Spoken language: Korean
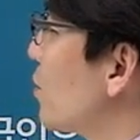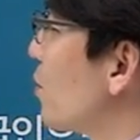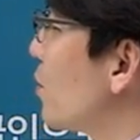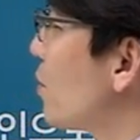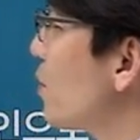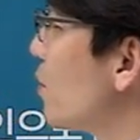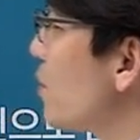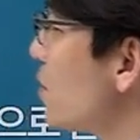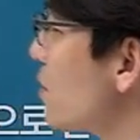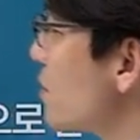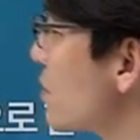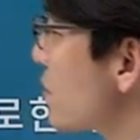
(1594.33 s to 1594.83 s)

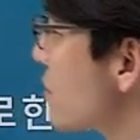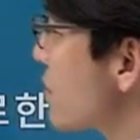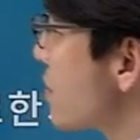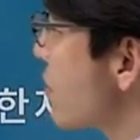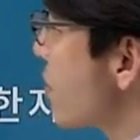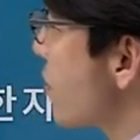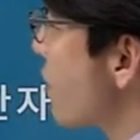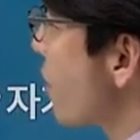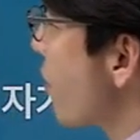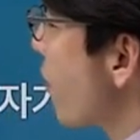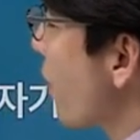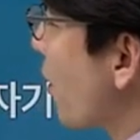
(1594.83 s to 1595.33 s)
또
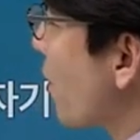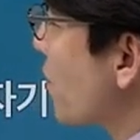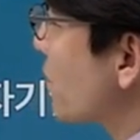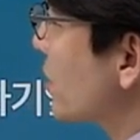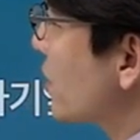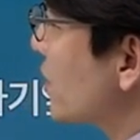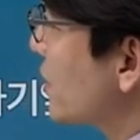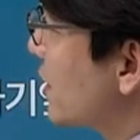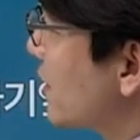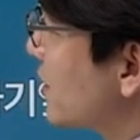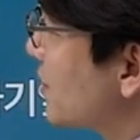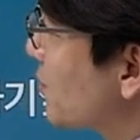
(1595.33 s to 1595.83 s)
어,
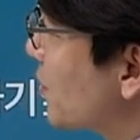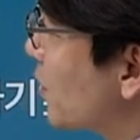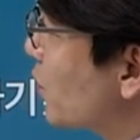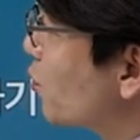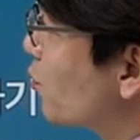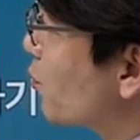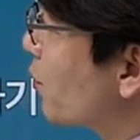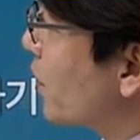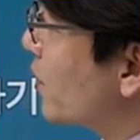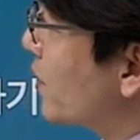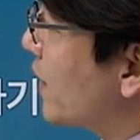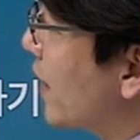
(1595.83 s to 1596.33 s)
어떻게 되어 있습니까?
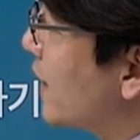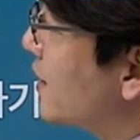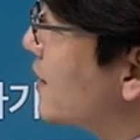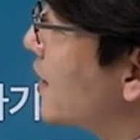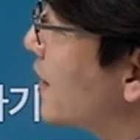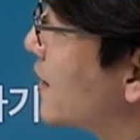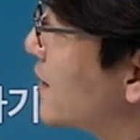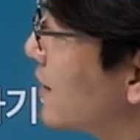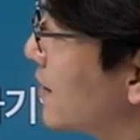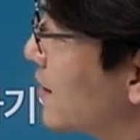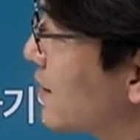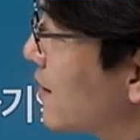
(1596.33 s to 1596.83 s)
우편
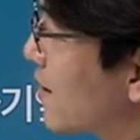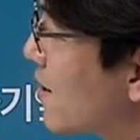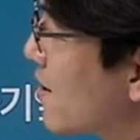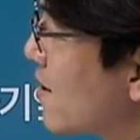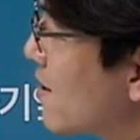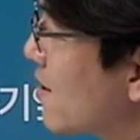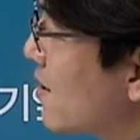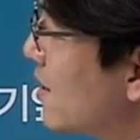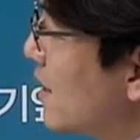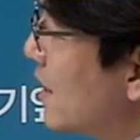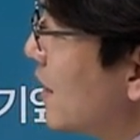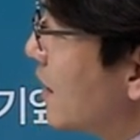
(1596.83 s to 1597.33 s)
대체
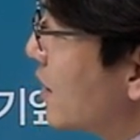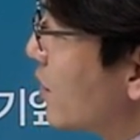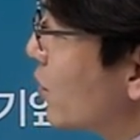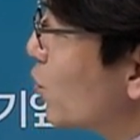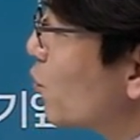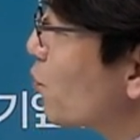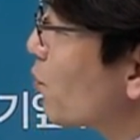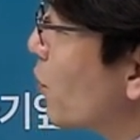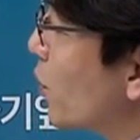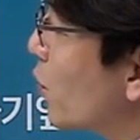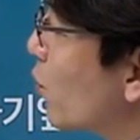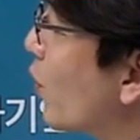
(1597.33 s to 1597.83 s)
증서,
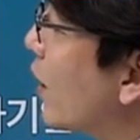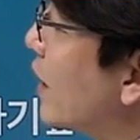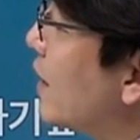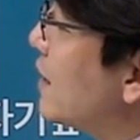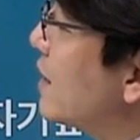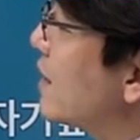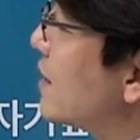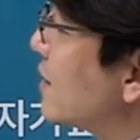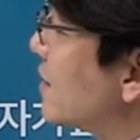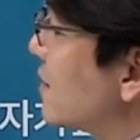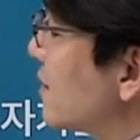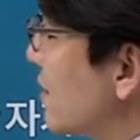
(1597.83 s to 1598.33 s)
우편
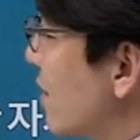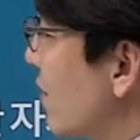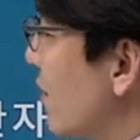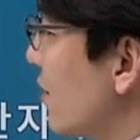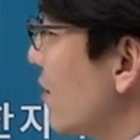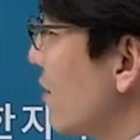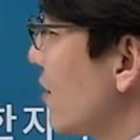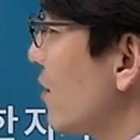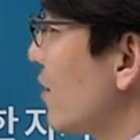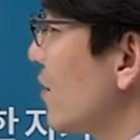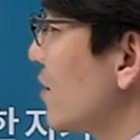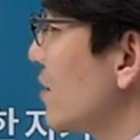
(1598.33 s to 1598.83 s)

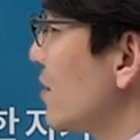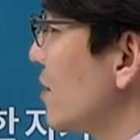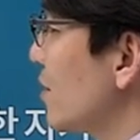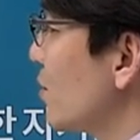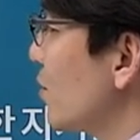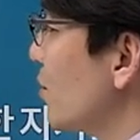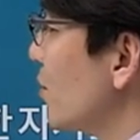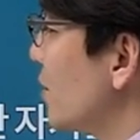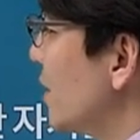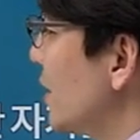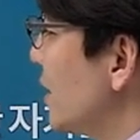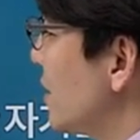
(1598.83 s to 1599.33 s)
환증서 이런
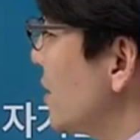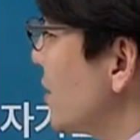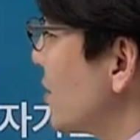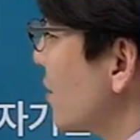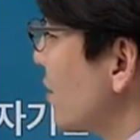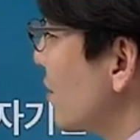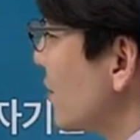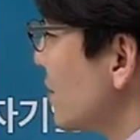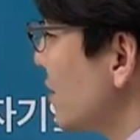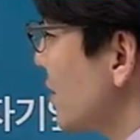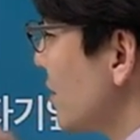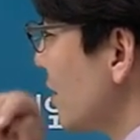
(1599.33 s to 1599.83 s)
것들도
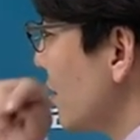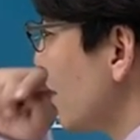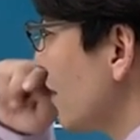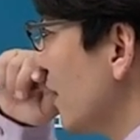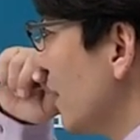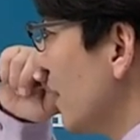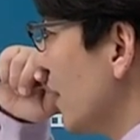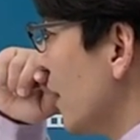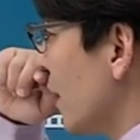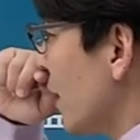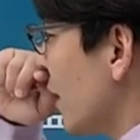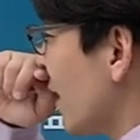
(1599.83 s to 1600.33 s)
있죠. 그죠?
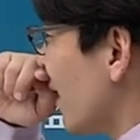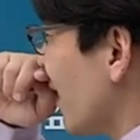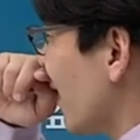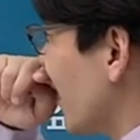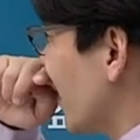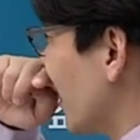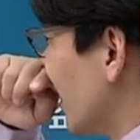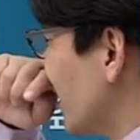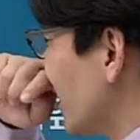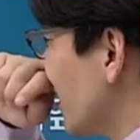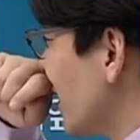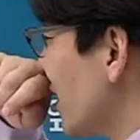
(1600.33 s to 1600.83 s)
어,
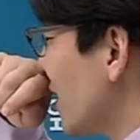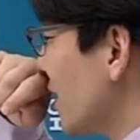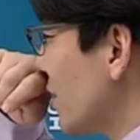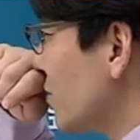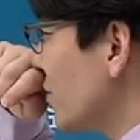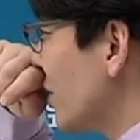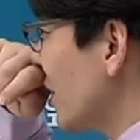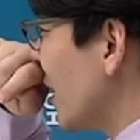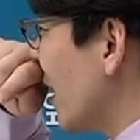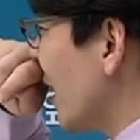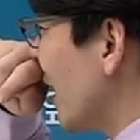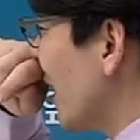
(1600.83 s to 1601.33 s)
그래서 이게
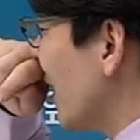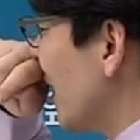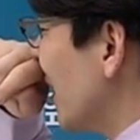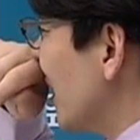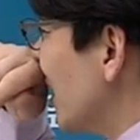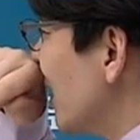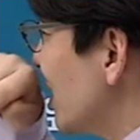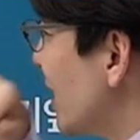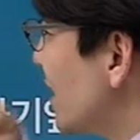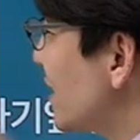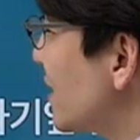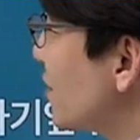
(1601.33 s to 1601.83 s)
우리가
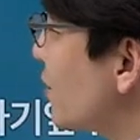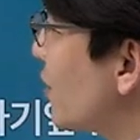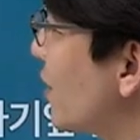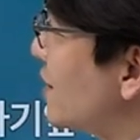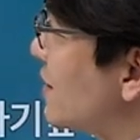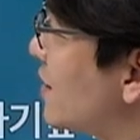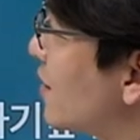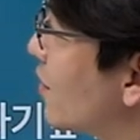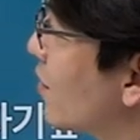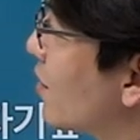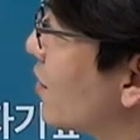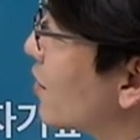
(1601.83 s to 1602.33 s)

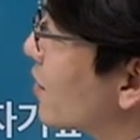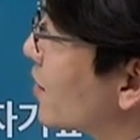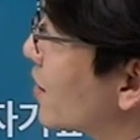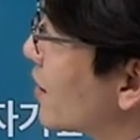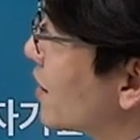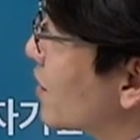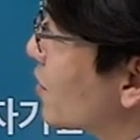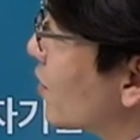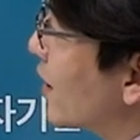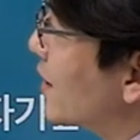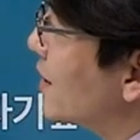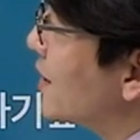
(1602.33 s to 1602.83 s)

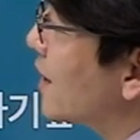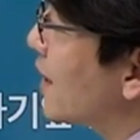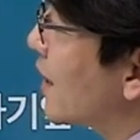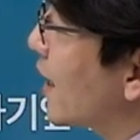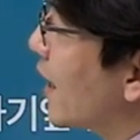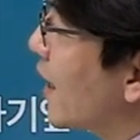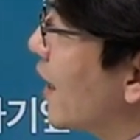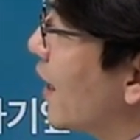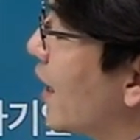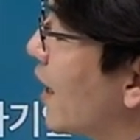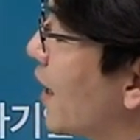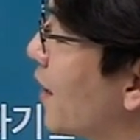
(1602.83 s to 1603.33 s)
최신관서이기도
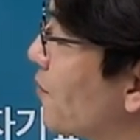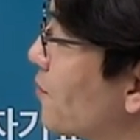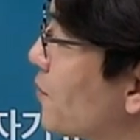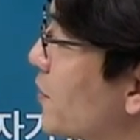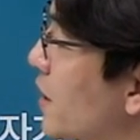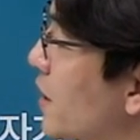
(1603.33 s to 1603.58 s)
하니까